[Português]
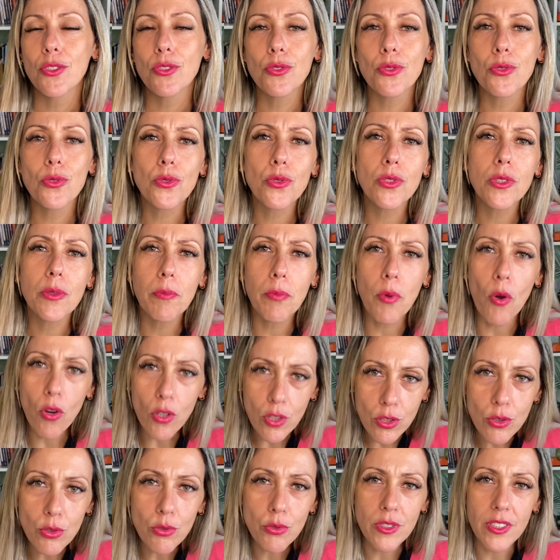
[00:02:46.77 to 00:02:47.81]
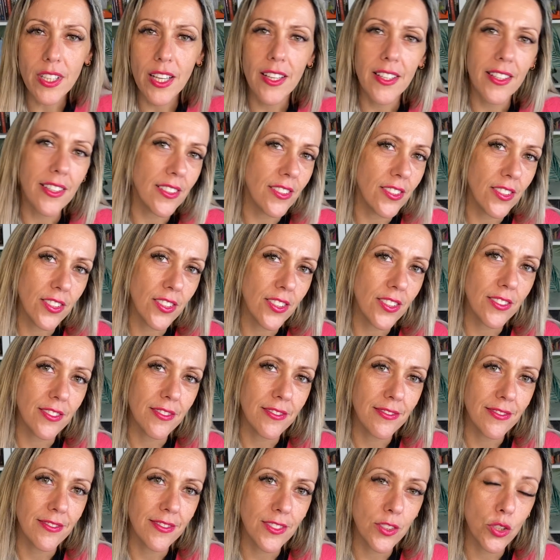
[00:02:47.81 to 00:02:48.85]
tudo de bom que tu tens,
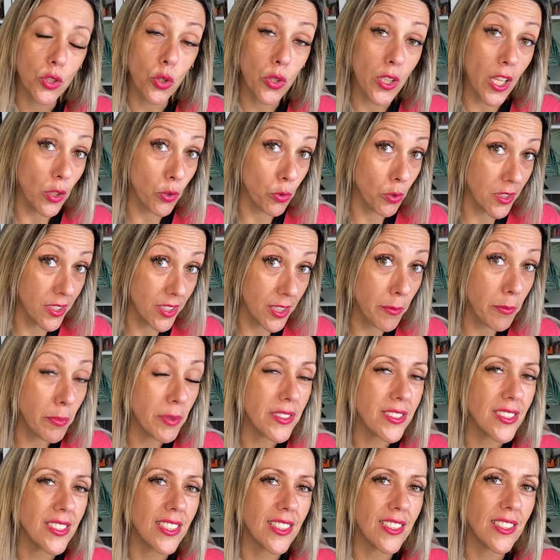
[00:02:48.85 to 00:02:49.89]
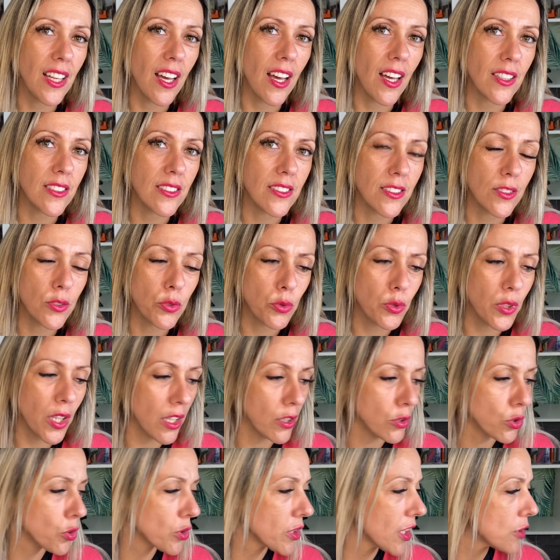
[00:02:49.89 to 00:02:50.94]
toda a tua simplicidade,
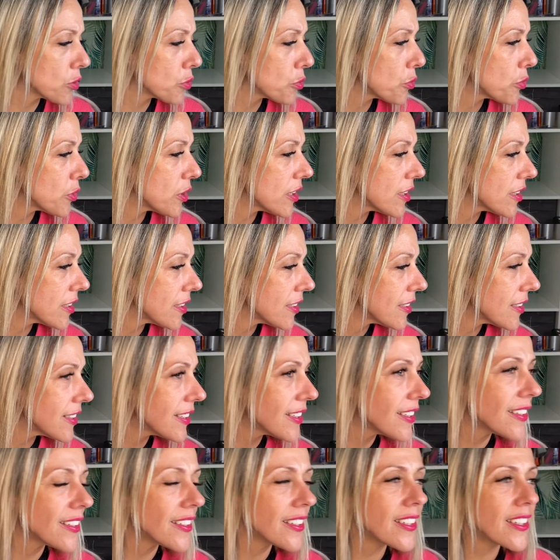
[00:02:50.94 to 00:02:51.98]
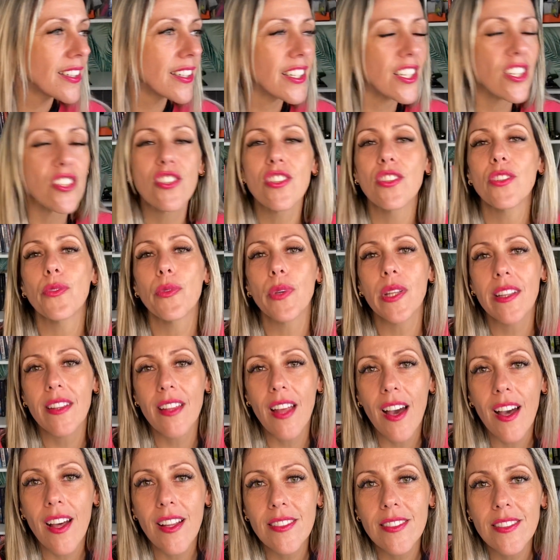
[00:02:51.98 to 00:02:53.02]
toda, toda a tua
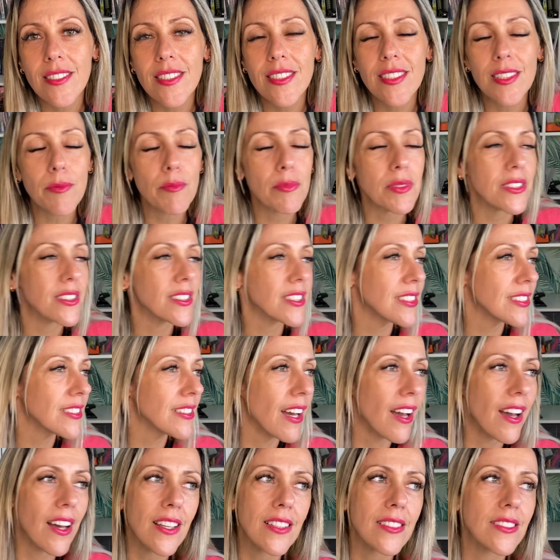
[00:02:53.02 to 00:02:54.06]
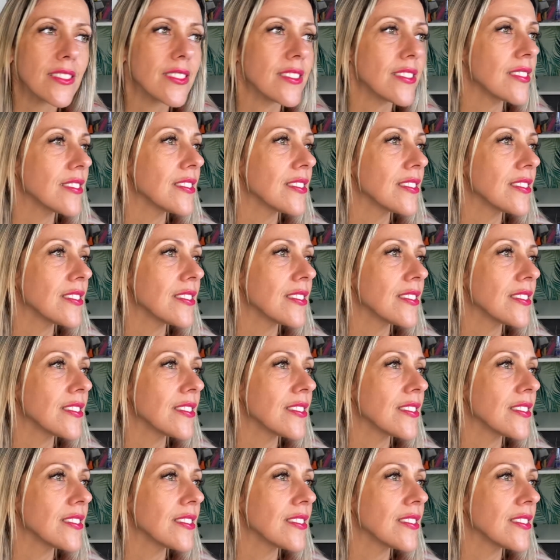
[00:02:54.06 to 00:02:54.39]
ingenuidade, simplicidade.